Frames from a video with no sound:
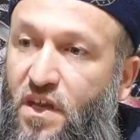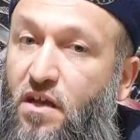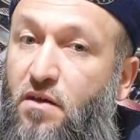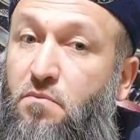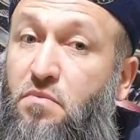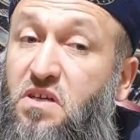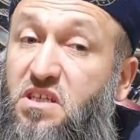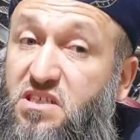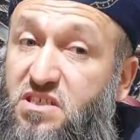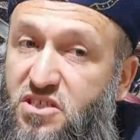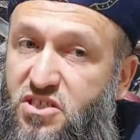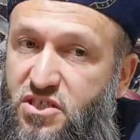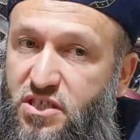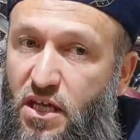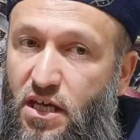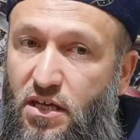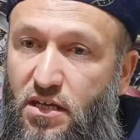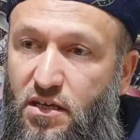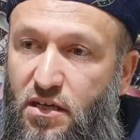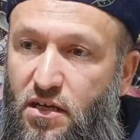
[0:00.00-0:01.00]
pis
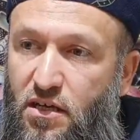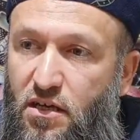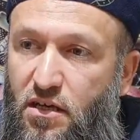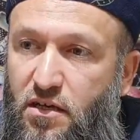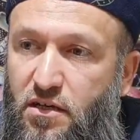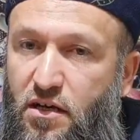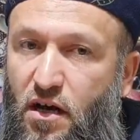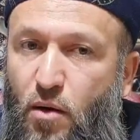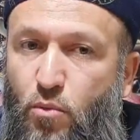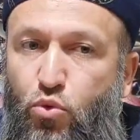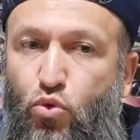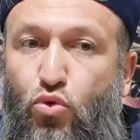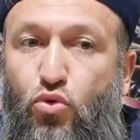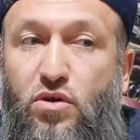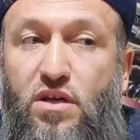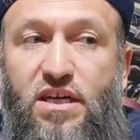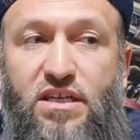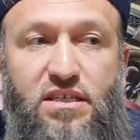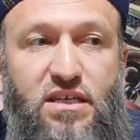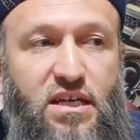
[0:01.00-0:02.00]
işler
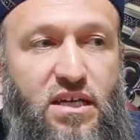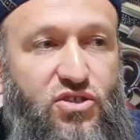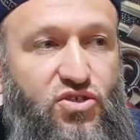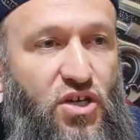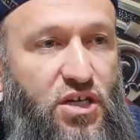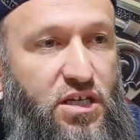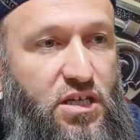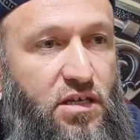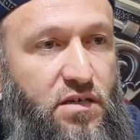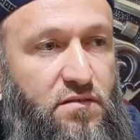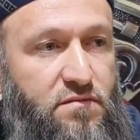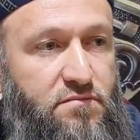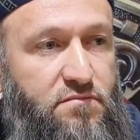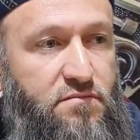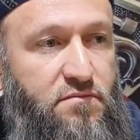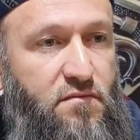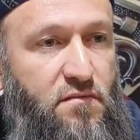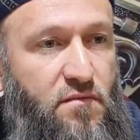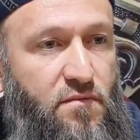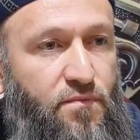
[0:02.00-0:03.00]
kabul edilecek.
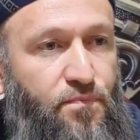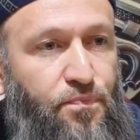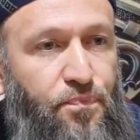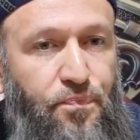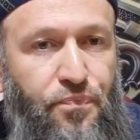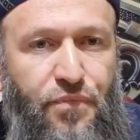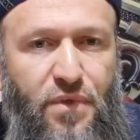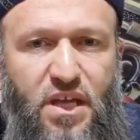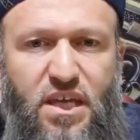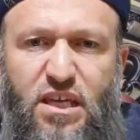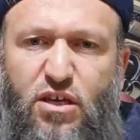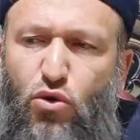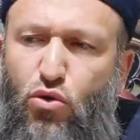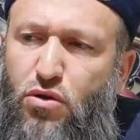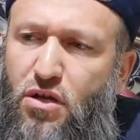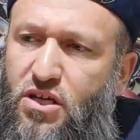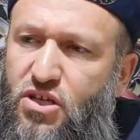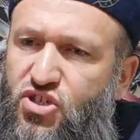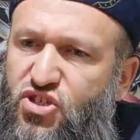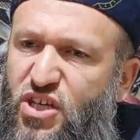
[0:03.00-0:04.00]
İyi
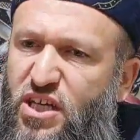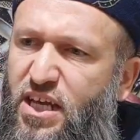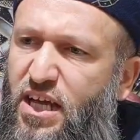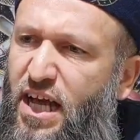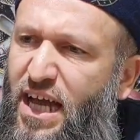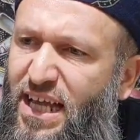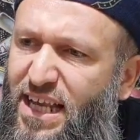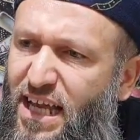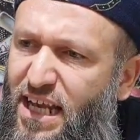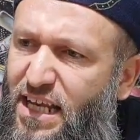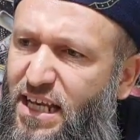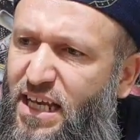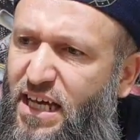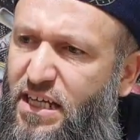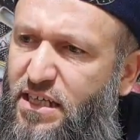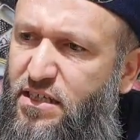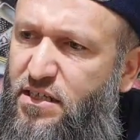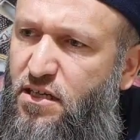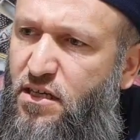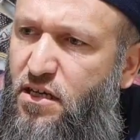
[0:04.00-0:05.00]
olan işler,
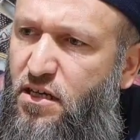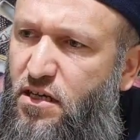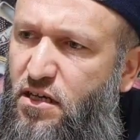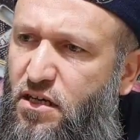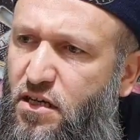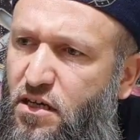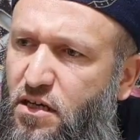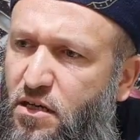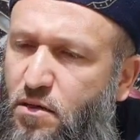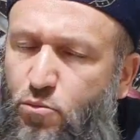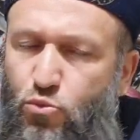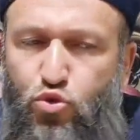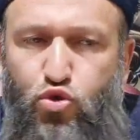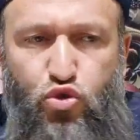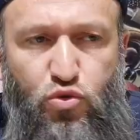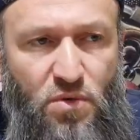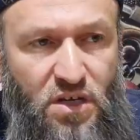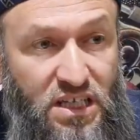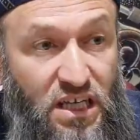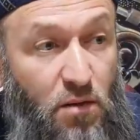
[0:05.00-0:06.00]
helaller,
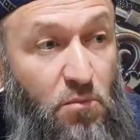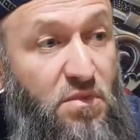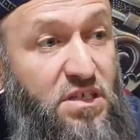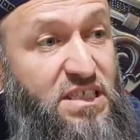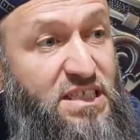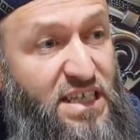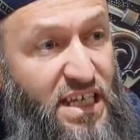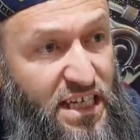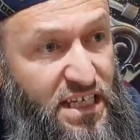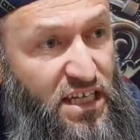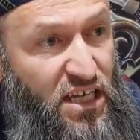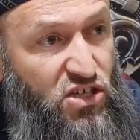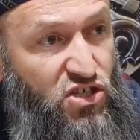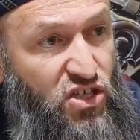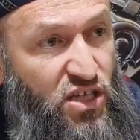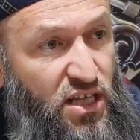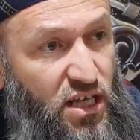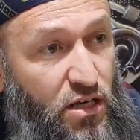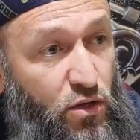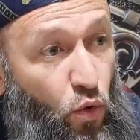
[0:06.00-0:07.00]
Müslüman yapması gereken
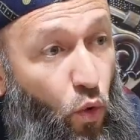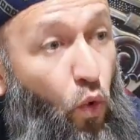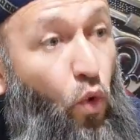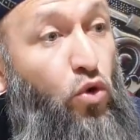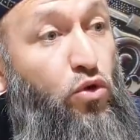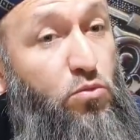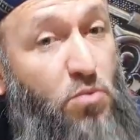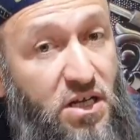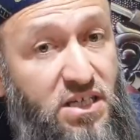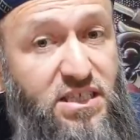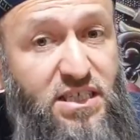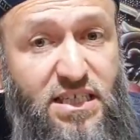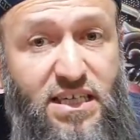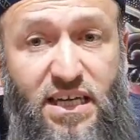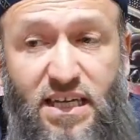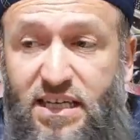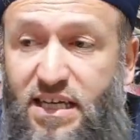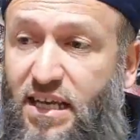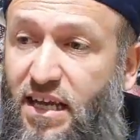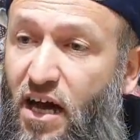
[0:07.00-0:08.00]
şeyler, olması
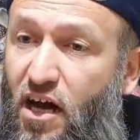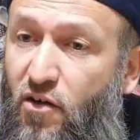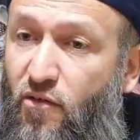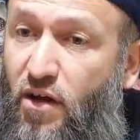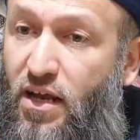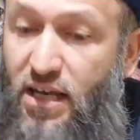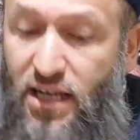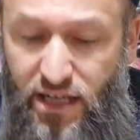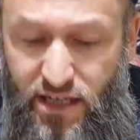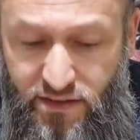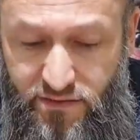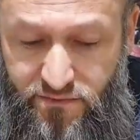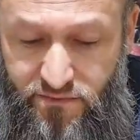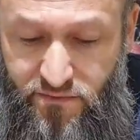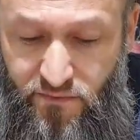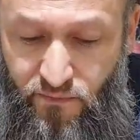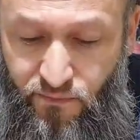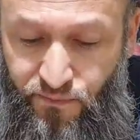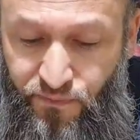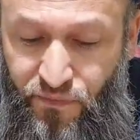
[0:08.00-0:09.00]
gereken ahvaller
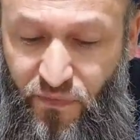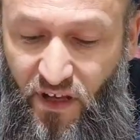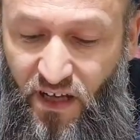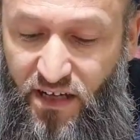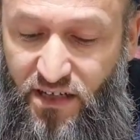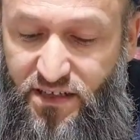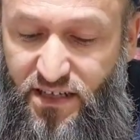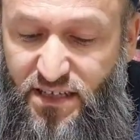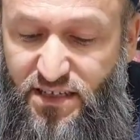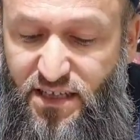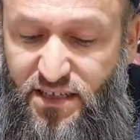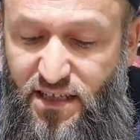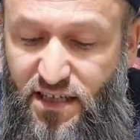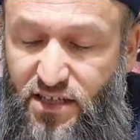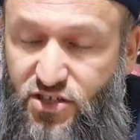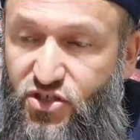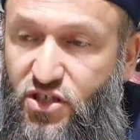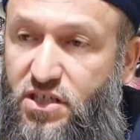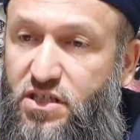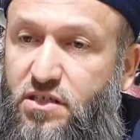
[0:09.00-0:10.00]

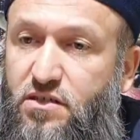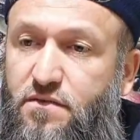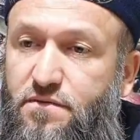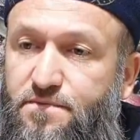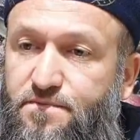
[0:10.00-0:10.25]
reddedilecek.